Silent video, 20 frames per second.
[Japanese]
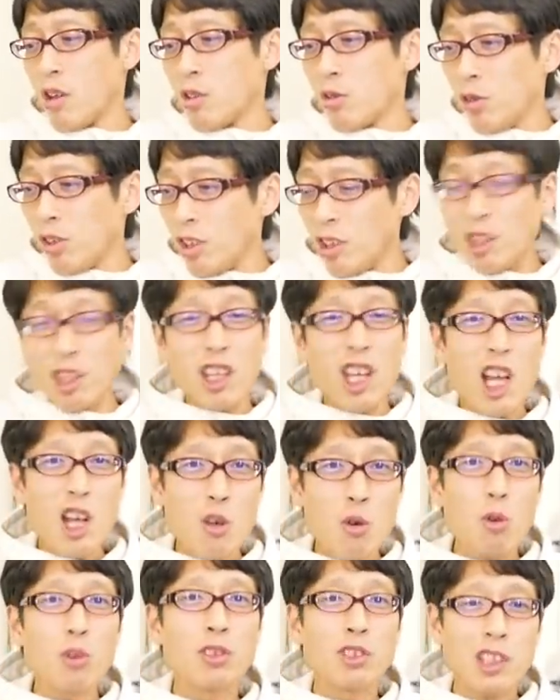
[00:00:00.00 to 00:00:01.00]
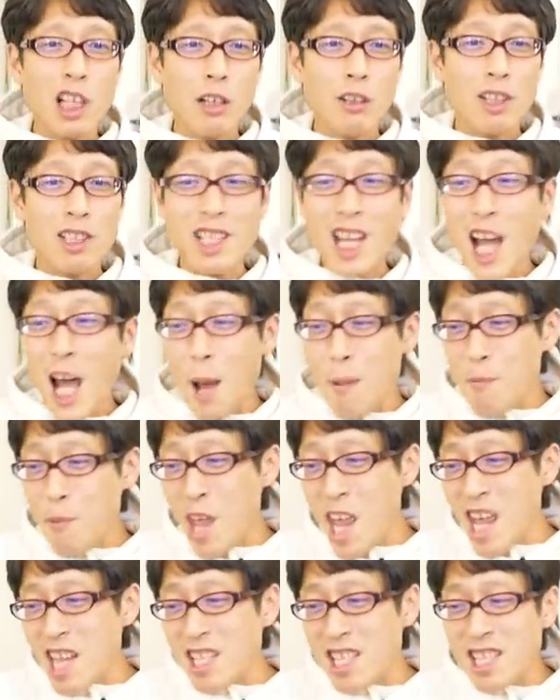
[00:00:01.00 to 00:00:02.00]
それで言語を使うの。じゃあ
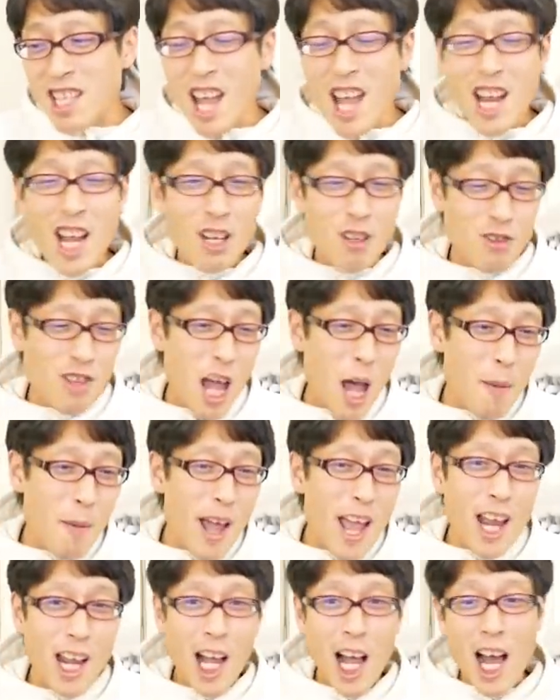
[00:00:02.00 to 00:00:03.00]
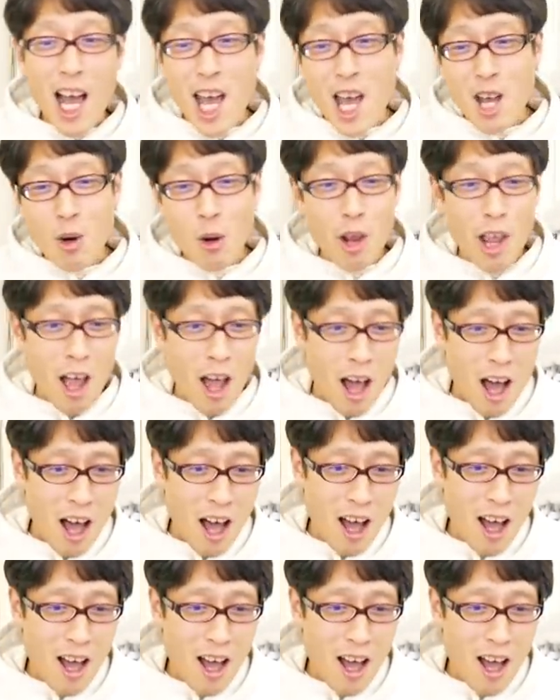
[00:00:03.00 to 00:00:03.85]
明治大学名前変えろや